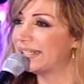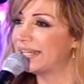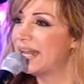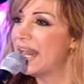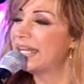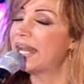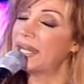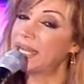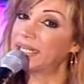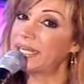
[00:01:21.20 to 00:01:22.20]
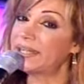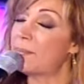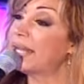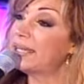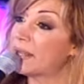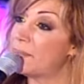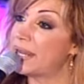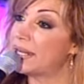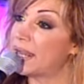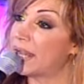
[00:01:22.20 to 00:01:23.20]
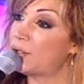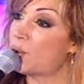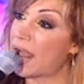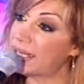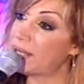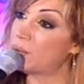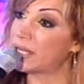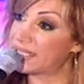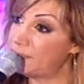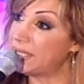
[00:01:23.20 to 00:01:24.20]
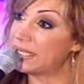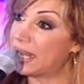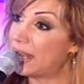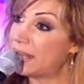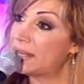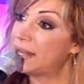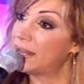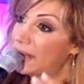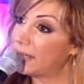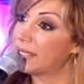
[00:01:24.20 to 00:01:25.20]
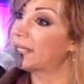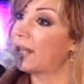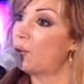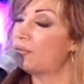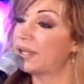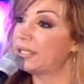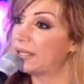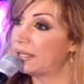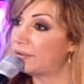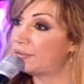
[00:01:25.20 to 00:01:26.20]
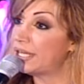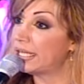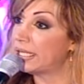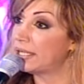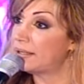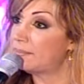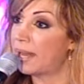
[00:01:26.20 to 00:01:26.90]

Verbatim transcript: اه طبعا يعني انت ما عندك مانع انه علي وياسمينة آه، يطلعوا فن آه، فنانين ما